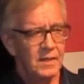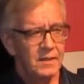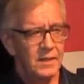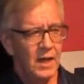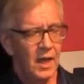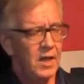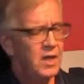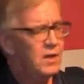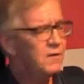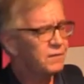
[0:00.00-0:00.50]

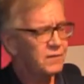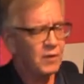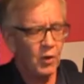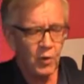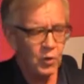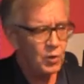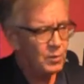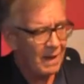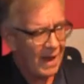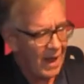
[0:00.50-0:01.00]
da hilft auch
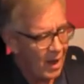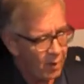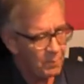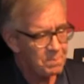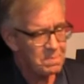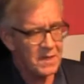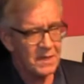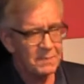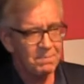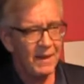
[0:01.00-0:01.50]

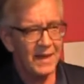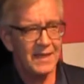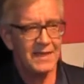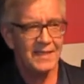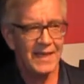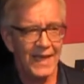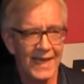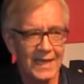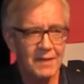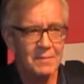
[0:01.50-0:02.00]
überhaupt nicht bei
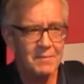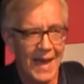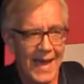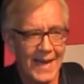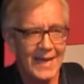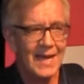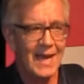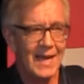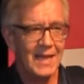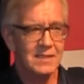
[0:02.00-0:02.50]
jedem
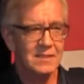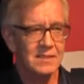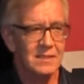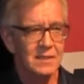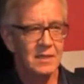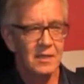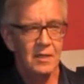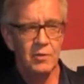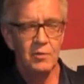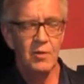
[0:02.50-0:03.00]
Anlass
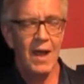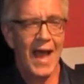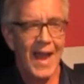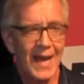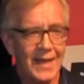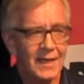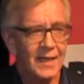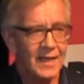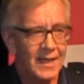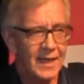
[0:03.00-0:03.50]
nur
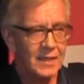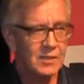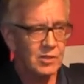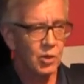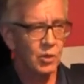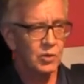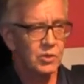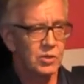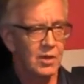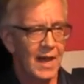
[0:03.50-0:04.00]
eine
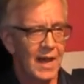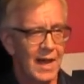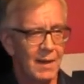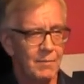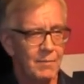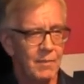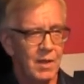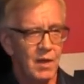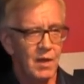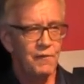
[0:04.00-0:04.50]
Reaktion zu
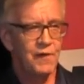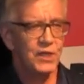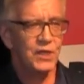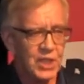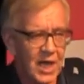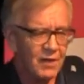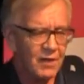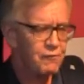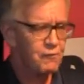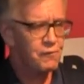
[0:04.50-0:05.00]
haben
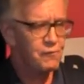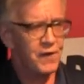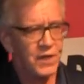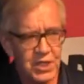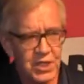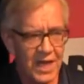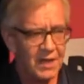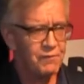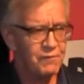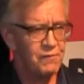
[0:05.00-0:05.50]
verschärfen,
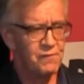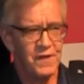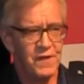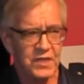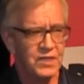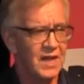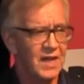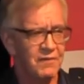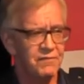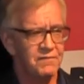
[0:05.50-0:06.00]
verschärfen,
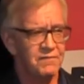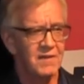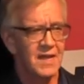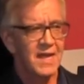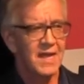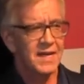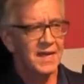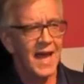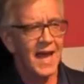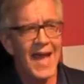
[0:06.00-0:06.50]
verschärfen.
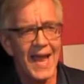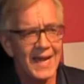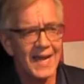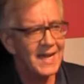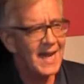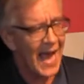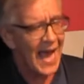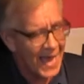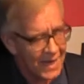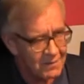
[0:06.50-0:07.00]

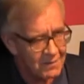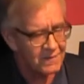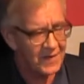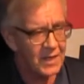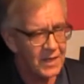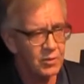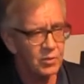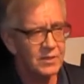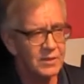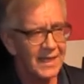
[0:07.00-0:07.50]
Nein,
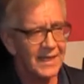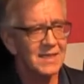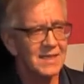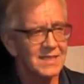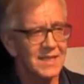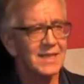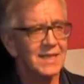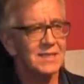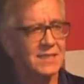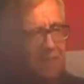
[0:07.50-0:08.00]
Anwendung der
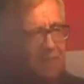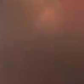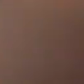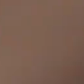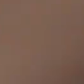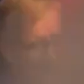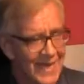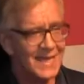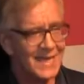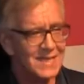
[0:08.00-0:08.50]
Gesetze
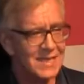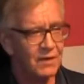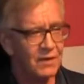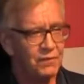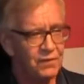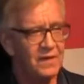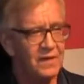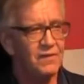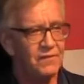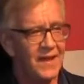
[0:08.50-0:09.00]
ist sehr, sehr
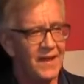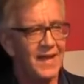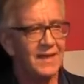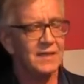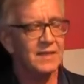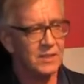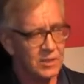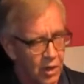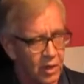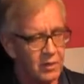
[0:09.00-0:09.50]
viel
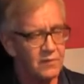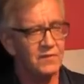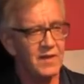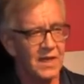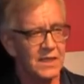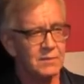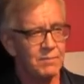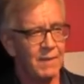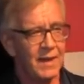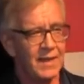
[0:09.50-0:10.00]
wert. Das sollten wir
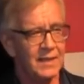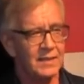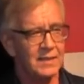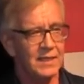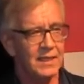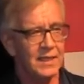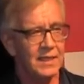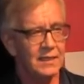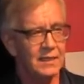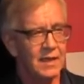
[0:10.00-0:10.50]
erst mal
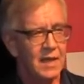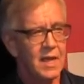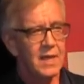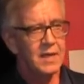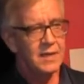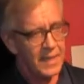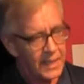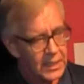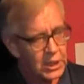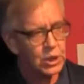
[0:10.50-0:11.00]
hinkriegen.
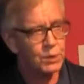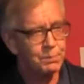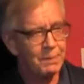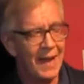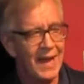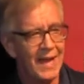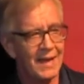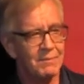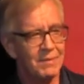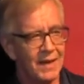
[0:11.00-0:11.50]
Nicht
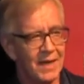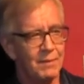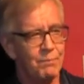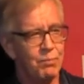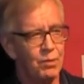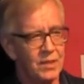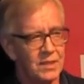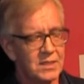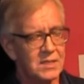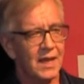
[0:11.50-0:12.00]
sparen bei der
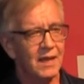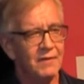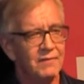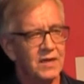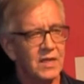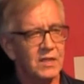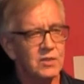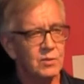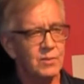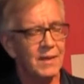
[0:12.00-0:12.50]
Polizei,
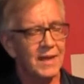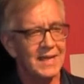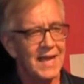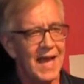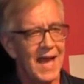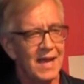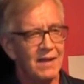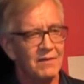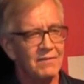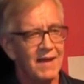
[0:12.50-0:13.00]
wie das über
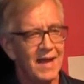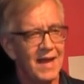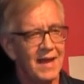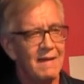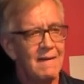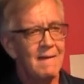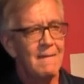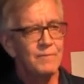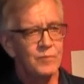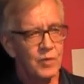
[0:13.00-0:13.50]
Jahre
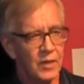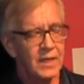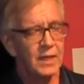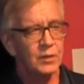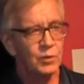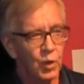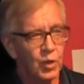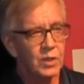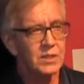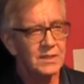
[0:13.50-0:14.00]
war,
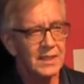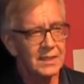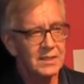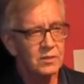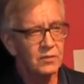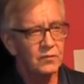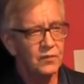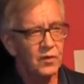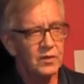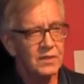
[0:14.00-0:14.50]
sondern
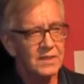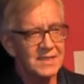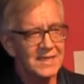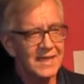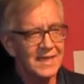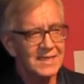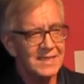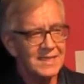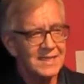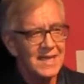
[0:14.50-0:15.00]
Durchsetzung von
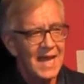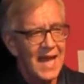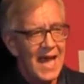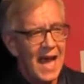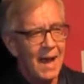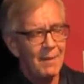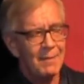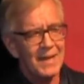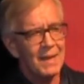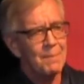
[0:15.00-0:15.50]
Gesetzen.
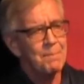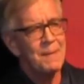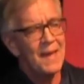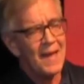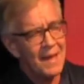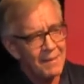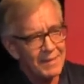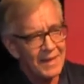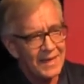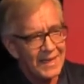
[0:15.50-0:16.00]
Aber der
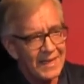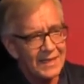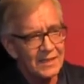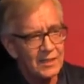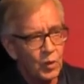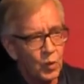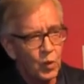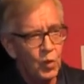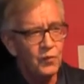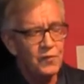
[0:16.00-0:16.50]

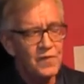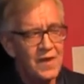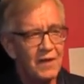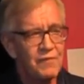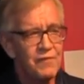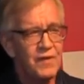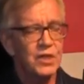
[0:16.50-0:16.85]
permanente Ruf nach